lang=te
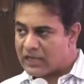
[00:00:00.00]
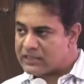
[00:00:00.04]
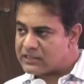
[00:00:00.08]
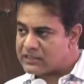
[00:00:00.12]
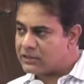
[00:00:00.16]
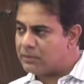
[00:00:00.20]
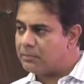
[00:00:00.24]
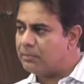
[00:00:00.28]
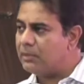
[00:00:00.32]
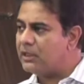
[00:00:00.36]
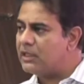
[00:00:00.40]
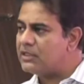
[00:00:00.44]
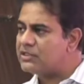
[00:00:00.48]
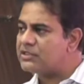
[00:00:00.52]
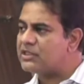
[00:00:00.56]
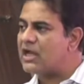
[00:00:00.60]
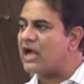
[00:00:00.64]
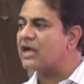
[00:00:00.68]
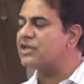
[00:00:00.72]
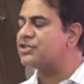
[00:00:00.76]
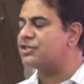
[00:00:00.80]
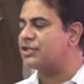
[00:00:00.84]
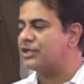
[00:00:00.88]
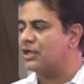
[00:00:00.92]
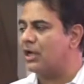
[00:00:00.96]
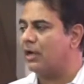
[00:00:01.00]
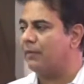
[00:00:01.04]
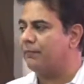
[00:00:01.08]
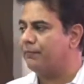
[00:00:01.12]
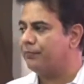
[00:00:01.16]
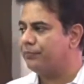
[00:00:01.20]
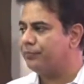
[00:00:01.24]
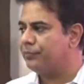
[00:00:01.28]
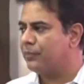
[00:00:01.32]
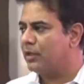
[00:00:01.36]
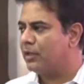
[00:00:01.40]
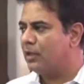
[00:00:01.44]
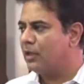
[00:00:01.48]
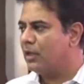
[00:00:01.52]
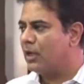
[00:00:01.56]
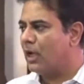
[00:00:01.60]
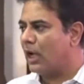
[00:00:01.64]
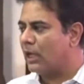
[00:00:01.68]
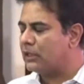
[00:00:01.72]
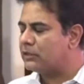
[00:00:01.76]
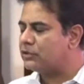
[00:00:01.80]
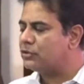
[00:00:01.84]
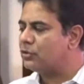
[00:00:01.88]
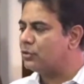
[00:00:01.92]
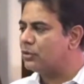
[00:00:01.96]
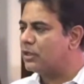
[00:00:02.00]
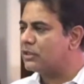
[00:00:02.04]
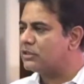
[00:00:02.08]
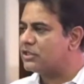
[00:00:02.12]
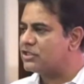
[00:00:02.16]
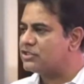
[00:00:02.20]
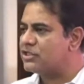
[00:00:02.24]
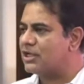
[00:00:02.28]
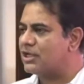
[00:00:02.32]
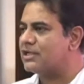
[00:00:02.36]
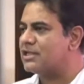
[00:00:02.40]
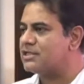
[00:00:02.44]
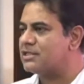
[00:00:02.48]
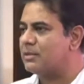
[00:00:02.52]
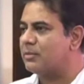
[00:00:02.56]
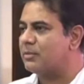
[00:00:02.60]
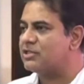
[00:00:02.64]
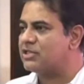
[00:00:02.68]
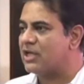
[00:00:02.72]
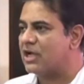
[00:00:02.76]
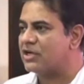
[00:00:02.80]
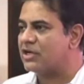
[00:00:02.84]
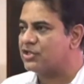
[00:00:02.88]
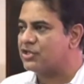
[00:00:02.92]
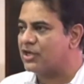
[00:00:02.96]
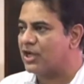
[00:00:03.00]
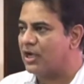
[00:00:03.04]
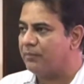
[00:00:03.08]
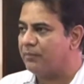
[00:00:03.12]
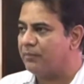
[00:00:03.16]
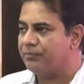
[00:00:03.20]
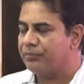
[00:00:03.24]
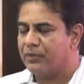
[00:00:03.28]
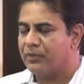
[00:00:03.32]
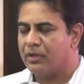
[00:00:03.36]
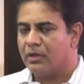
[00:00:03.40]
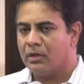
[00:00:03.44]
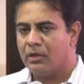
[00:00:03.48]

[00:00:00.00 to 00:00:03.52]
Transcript: అసెంబ్లీ సాక్షిగా అత్యున్నత చట్టసభ సాక్షిగా